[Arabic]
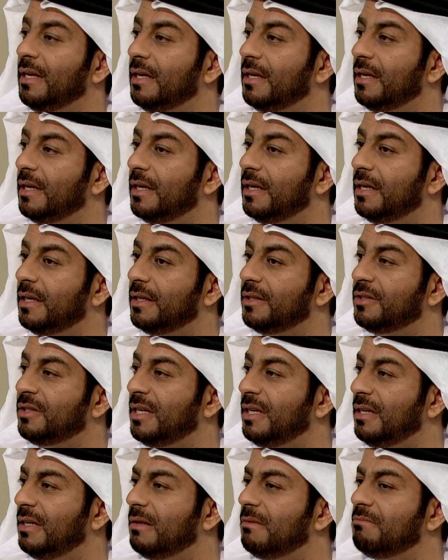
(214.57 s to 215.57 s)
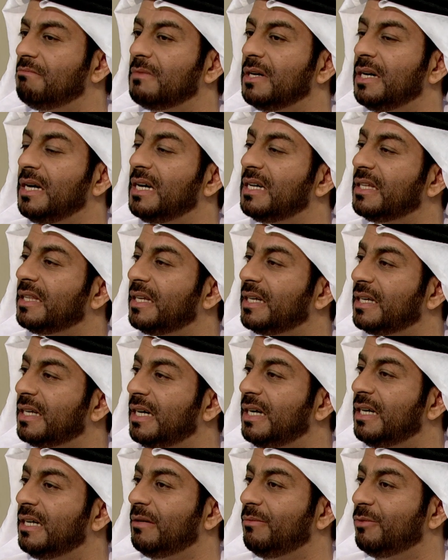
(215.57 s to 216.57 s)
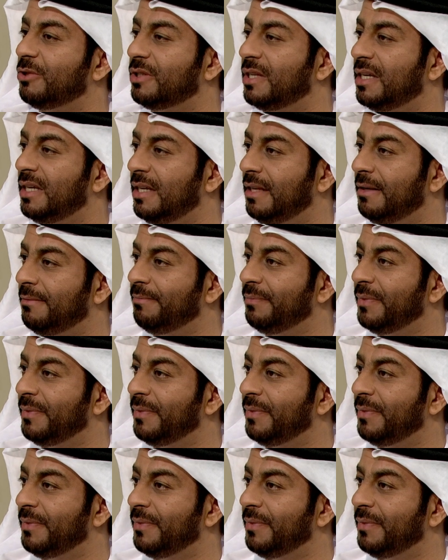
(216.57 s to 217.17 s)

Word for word: آه شيء هذا قاهر المستحيل